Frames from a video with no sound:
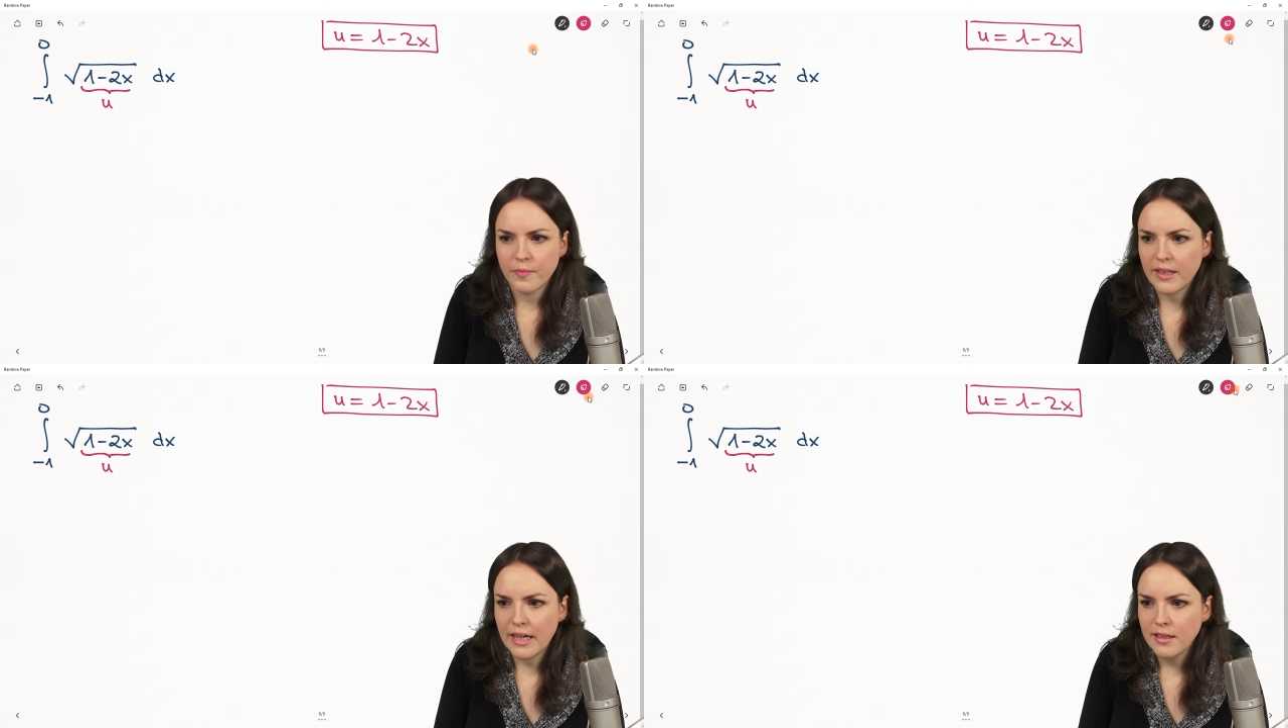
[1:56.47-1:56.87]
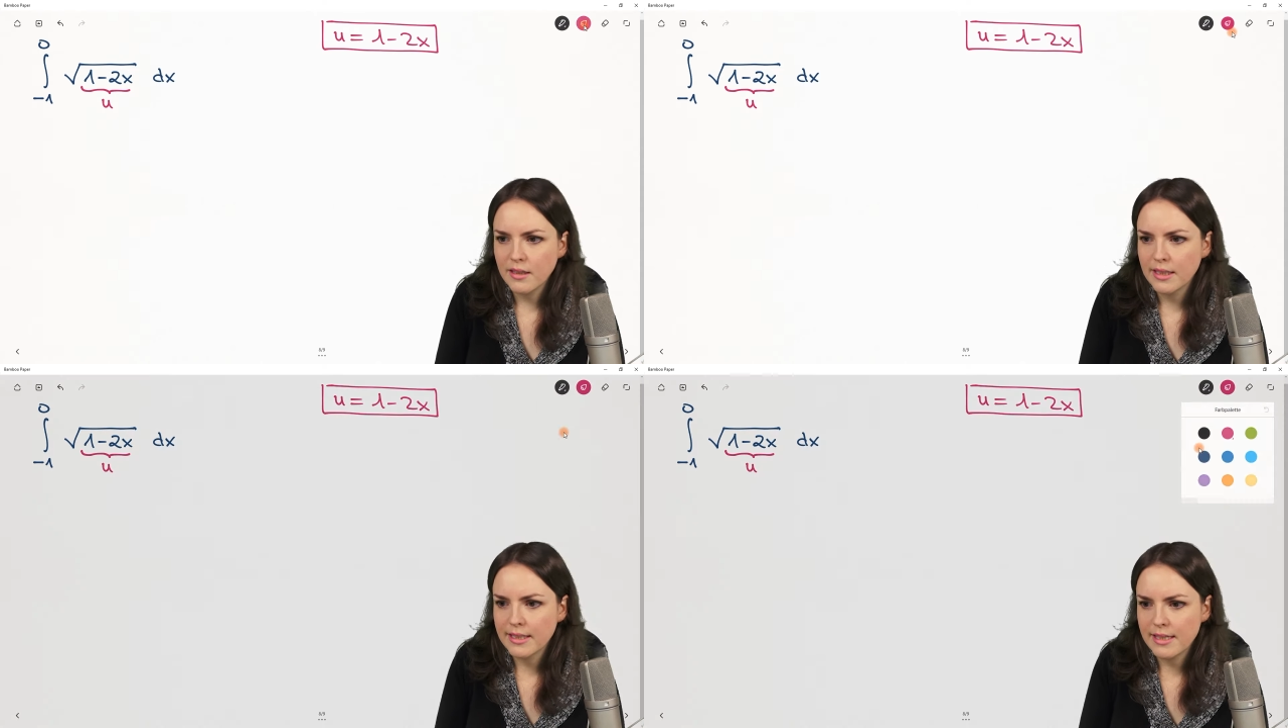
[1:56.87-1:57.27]
dann
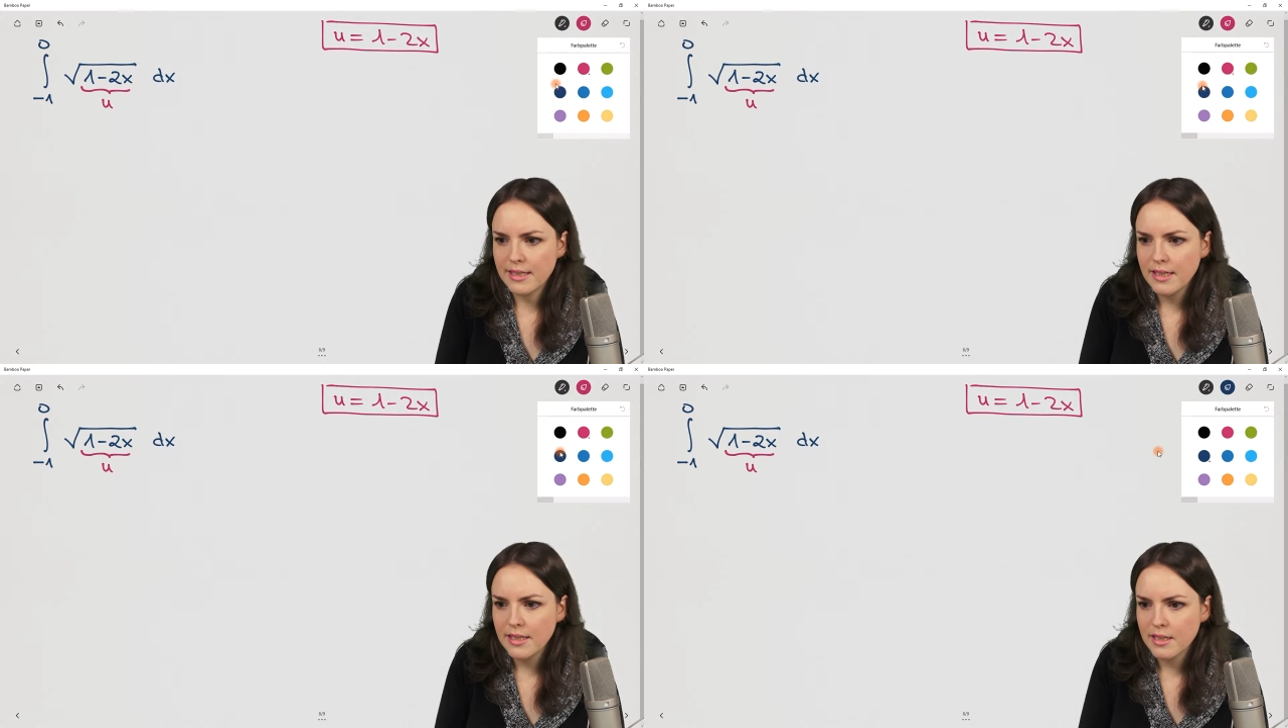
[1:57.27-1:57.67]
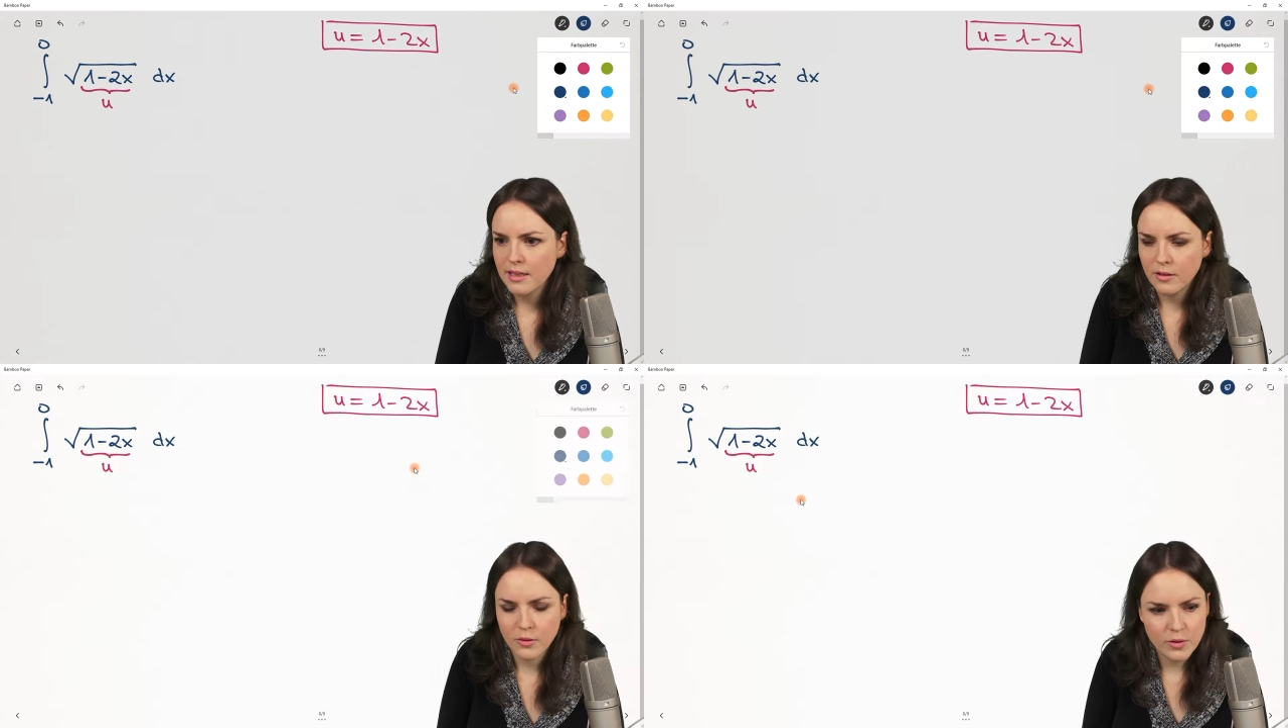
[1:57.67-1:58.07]

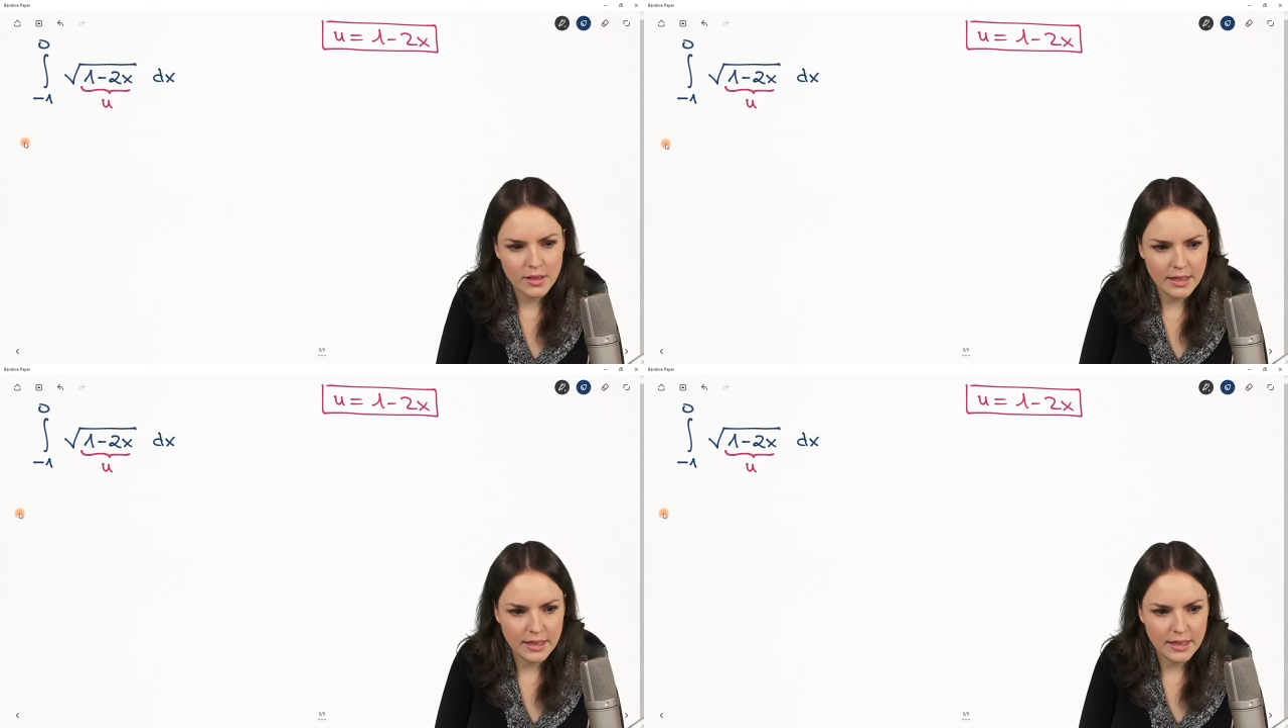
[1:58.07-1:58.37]
sieht unser